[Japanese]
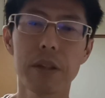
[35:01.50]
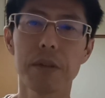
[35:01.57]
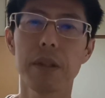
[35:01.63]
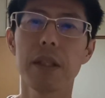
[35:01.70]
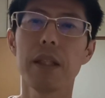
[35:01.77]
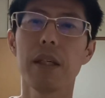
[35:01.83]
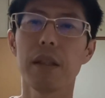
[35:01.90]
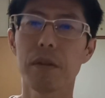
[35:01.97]
処で
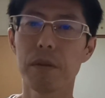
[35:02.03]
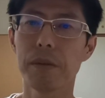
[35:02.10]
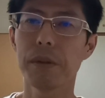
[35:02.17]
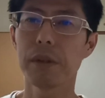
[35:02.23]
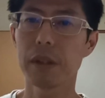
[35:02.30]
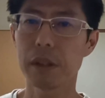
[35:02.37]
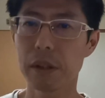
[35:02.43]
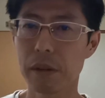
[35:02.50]
きないと思うん
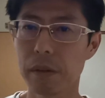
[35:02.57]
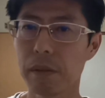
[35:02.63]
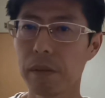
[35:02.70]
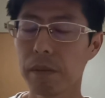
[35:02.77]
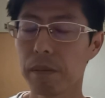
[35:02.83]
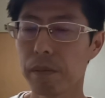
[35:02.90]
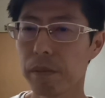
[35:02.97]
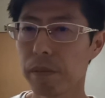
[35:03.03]
ですよ。
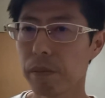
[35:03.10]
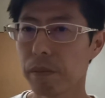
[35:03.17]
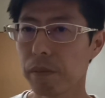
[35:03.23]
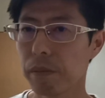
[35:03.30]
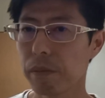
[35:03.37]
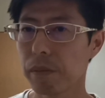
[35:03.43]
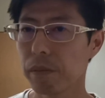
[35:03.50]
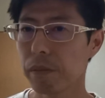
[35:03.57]

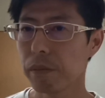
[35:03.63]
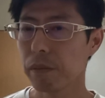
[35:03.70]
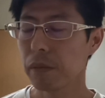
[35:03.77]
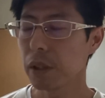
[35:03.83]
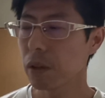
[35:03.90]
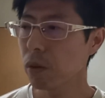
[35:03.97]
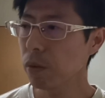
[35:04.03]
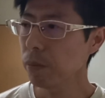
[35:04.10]

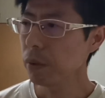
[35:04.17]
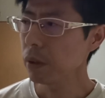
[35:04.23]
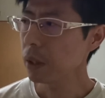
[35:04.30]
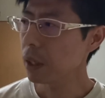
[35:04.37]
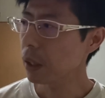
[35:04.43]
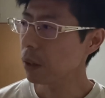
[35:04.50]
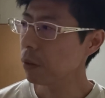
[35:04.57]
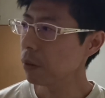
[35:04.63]

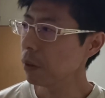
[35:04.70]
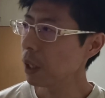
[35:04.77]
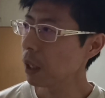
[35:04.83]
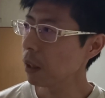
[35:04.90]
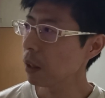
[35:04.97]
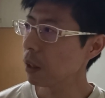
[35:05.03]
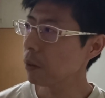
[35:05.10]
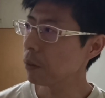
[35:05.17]
コンピューターがどういう
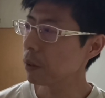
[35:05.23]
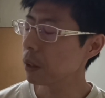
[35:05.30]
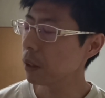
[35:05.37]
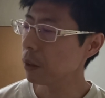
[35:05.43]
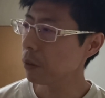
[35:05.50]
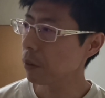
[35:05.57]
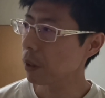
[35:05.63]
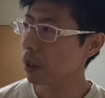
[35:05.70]
判断をしてい
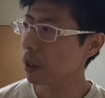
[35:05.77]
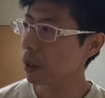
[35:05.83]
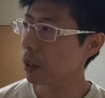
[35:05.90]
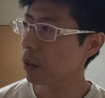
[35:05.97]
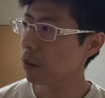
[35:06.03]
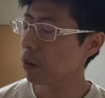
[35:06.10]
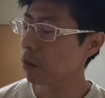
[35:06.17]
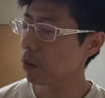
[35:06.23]
るのかってい
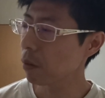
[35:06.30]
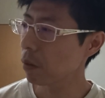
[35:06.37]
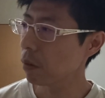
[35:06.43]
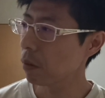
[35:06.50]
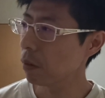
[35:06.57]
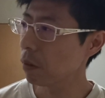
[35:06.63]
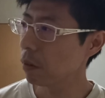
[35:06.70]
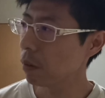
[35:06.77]
うとこ
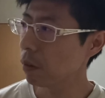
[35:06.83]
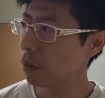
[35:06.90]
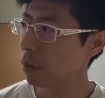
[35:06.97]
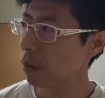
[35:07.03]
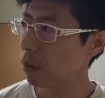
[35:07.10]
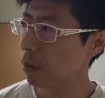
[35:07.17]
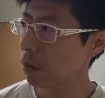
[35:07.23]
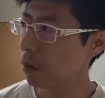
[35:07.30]

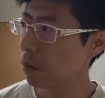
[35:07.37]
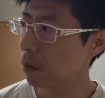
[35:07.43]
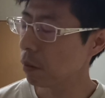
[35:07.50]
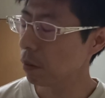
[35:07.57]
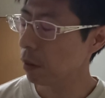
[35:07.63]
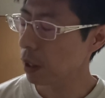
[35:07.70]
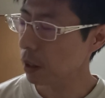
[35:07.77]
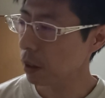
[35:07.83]

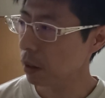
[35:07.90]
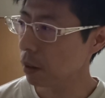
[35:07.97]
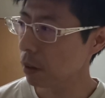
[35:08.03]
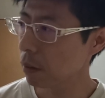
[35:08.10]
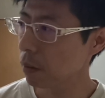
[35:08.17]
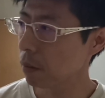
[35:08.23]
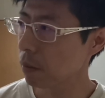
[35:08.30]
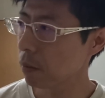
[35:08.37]
ろは
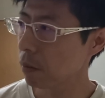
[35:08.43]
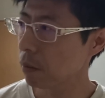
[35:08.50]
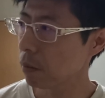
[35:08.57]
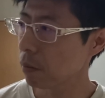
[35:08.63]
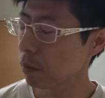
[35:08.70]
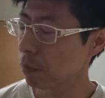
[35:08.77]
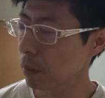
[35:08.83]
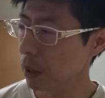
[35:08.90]

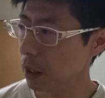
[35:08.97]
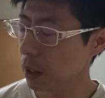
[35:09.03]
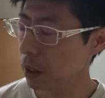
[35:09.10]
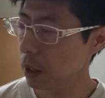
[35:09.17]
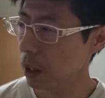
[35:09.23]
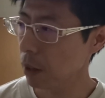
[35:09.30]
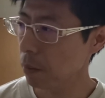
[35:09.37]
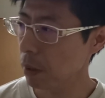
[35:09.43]
まあ、1
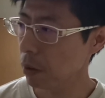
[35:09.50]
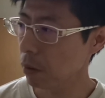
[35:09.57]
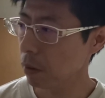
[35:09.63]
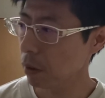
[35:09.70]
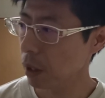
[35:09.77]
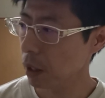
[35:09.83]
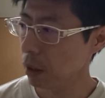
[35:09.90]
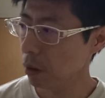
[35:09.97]
試合目の
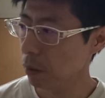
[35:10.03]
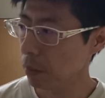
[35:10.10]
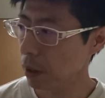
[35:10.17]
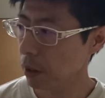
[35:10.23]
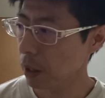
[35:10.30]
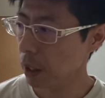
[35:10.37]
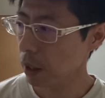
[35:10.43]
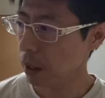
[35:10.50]
内容を見
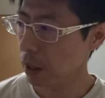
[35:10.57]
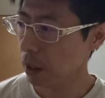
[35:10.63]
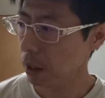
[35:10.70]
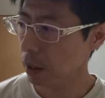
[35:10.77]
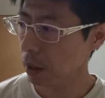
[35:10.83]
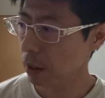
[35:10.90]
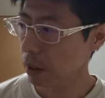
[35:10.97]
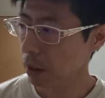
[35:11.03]
る限り、